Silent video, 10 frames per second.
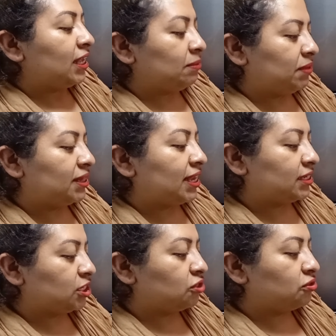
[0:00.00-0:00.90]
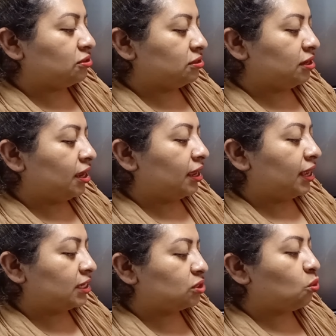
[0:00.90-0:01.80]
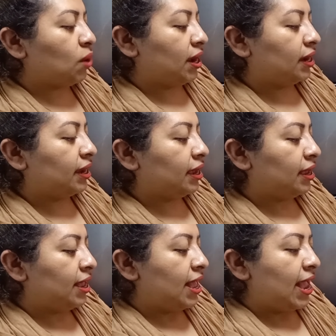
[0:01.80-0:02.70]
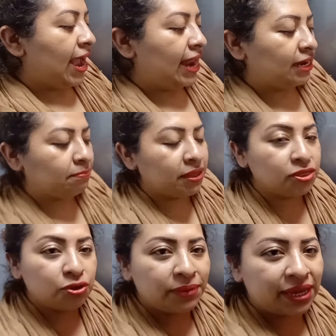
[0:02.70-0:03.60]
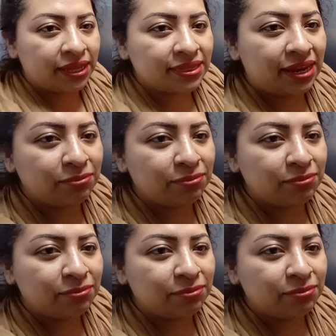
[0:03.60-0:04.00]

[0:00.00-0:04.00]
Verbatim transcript: imitación queso Oaxaca alimento vegetal.